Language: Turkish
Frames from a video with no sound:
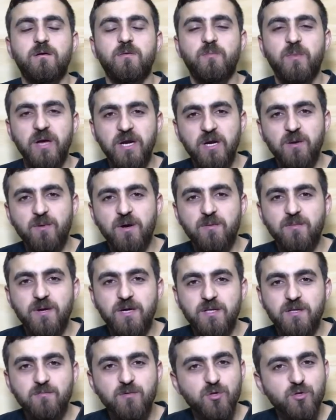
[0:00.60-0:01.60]
Merhaba
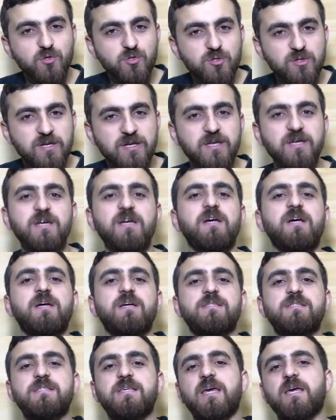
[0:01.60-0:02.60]
bağlama dostları.
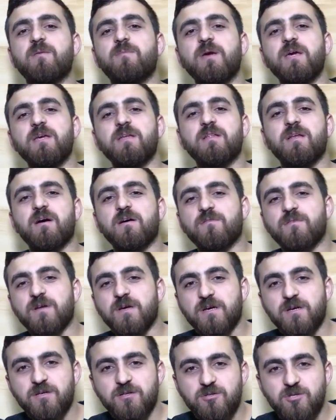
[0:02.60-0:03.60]
Zeybek
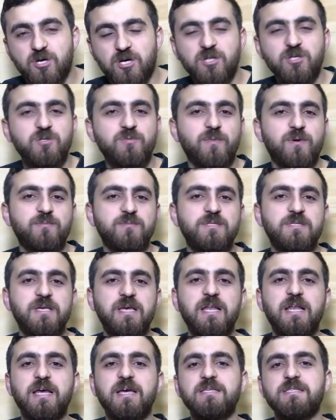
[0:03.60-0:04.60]
tavrı çalışmamız
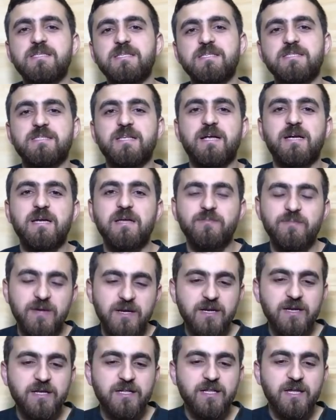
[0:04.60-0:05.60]
ile sizlerle
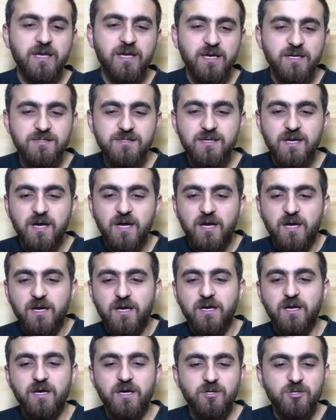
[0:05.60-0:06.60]
birlikteyiz.
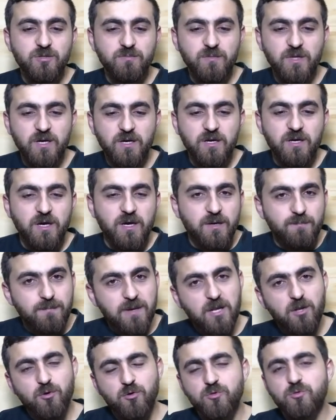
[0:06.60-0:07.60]
Ee, şimdi
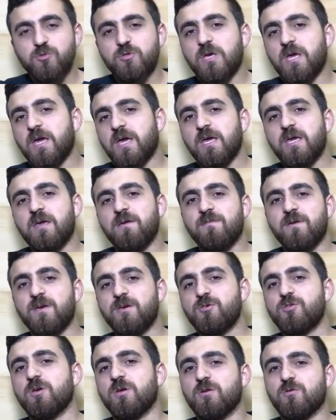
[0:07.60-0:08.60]
biliyoruz ki Ege ve
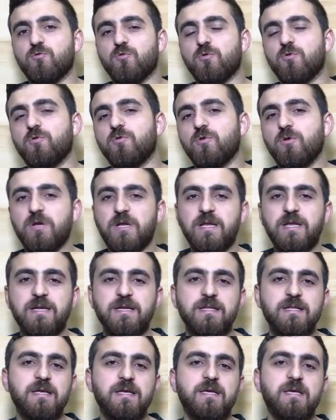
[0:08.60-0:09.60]
İç Anadolu
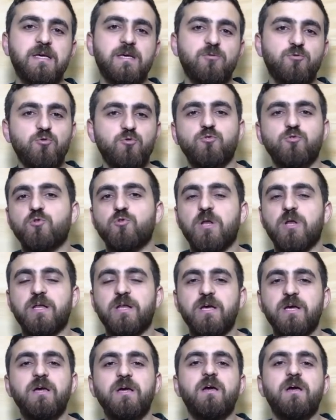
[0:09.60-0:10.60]
yörelerindeki
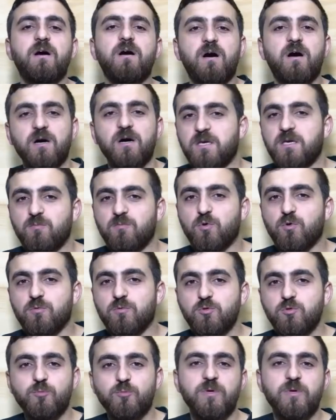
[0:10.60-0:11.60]
türkülere hakim
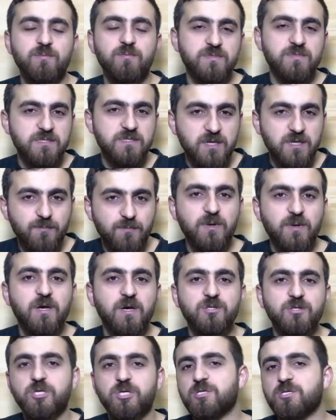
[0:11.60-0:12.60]
olmuş bir mızrap
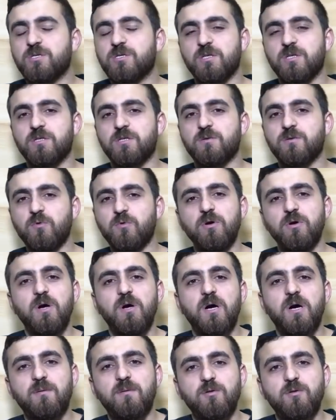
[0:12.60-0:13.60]
çeşididir bu.
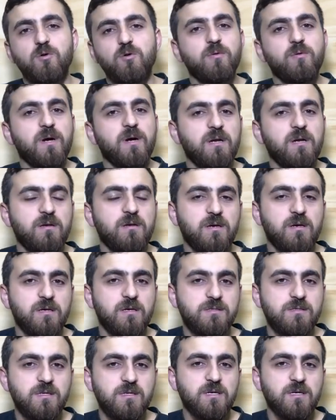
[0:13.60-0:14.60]
Ama normal
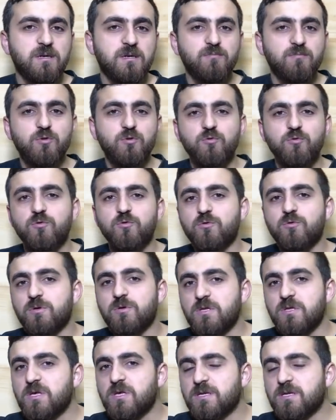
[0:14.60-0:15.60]
e, sıradan bir türkü
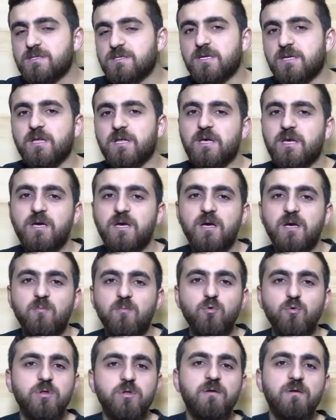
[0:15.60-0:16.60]
içerisine de
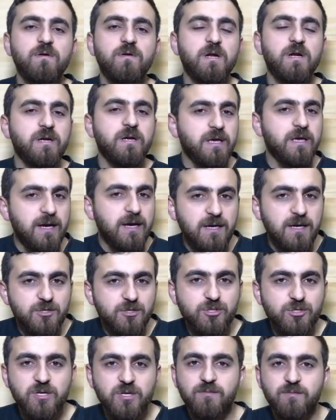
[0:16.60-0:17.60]
bu tavırları
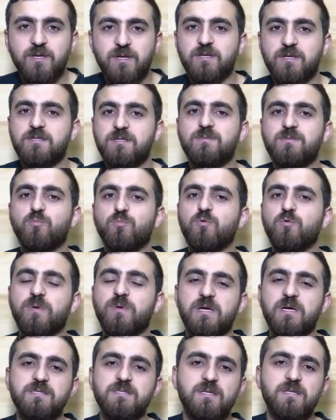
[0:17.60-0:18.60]
yerleştirebiliriz. Bu
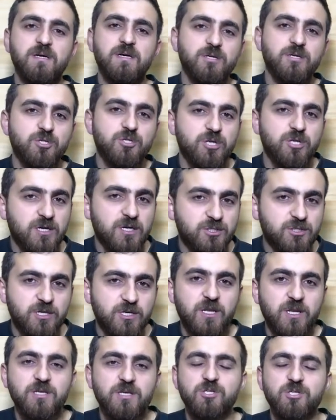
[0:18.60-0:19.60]
biraz da icracı
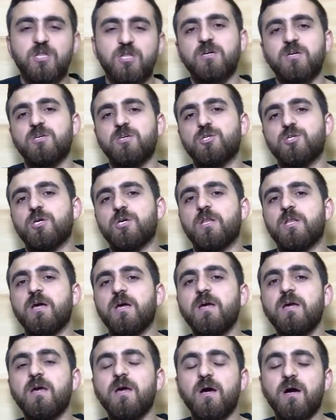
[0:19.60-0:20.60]
ile çalan
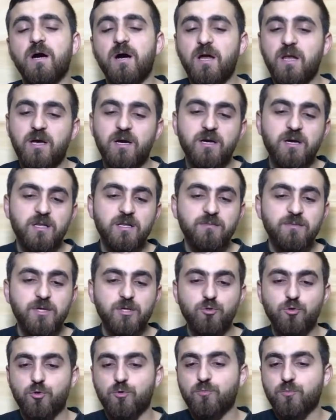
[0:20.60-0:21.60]
kişiyle alakalı
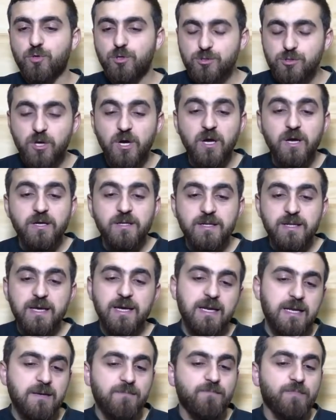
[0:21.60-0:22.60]
bir durumdur.
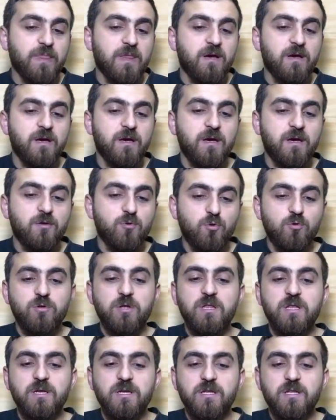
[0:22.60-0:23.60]
Diyelim e,
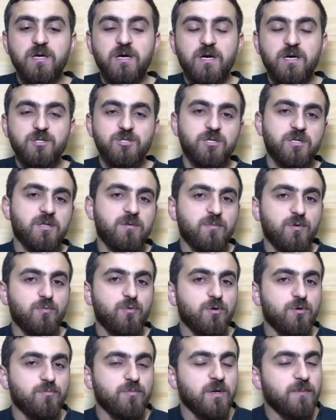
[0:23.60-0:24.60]
notaları da açıklama
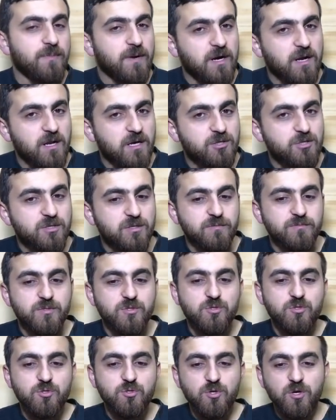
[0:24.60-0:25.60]
bölümünde
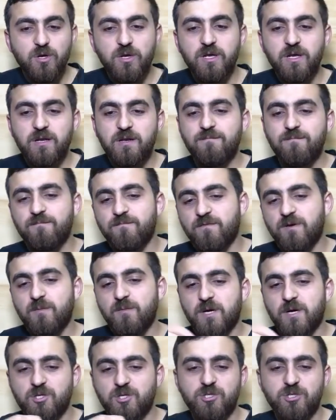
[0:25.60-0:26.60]
paylaştığımızı söyleyelim ve
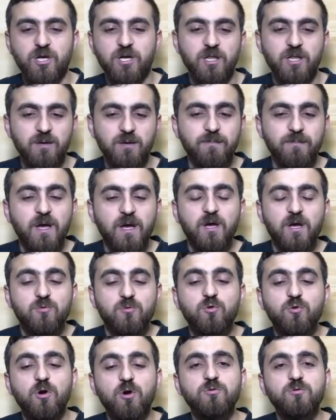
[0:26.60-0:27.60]
başlayalım.
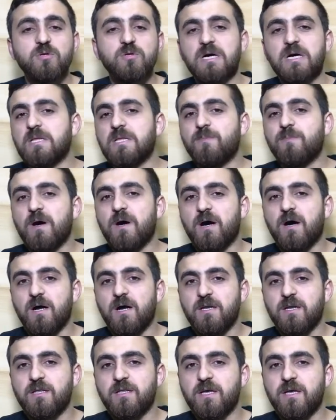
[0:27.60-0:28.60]
4 kalıp
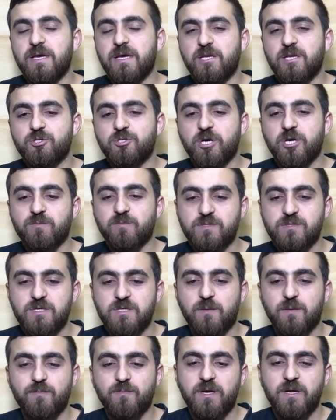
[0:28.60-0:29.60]
halinde gelecek
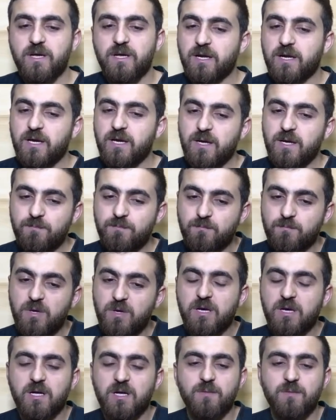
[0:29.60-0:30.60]
mızraplar. Yani hep
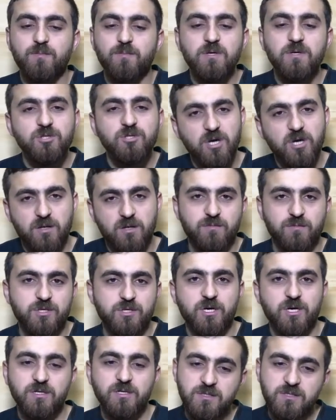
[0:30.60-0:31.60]
bir kalıpla
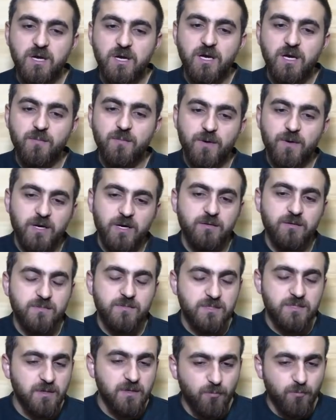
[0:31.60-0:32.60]
çalmayacağız. Hep aynı
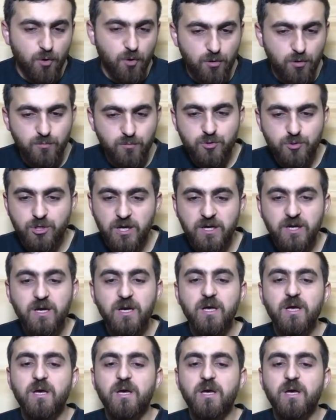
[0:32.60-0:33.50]
mızrap olmayacak.